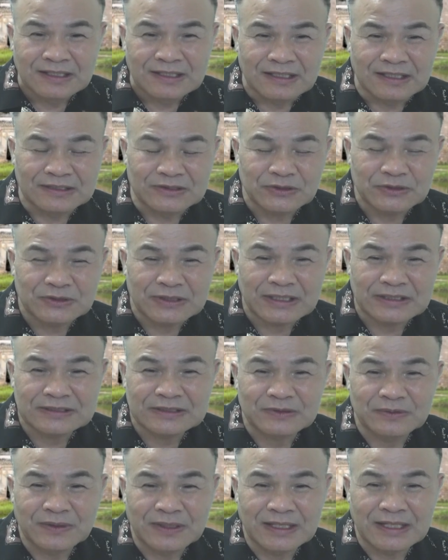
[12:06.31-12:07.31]
也就是他
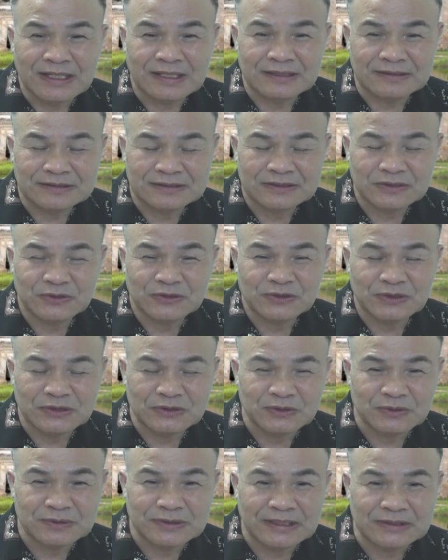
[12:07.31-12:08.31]
认为啊，《四库全
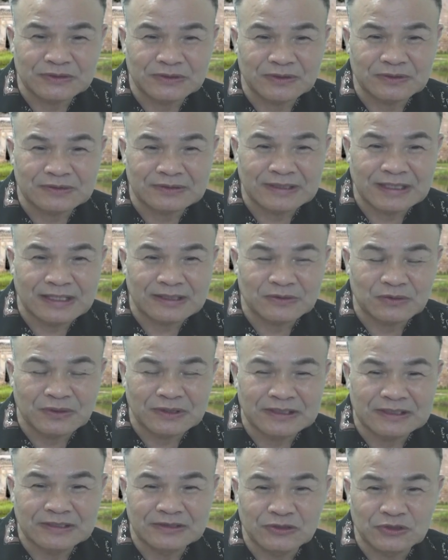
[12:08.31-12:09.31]
书》当中，他
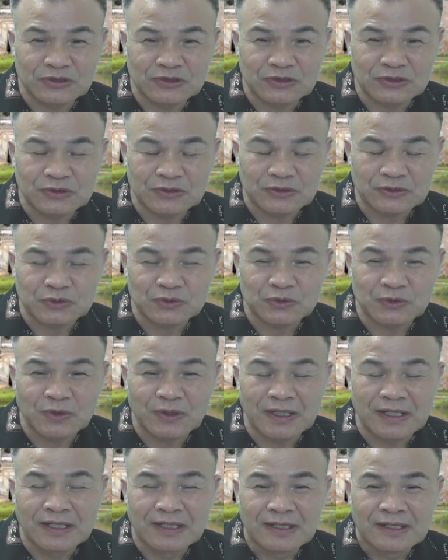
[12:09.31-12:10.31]
对李希中说啊，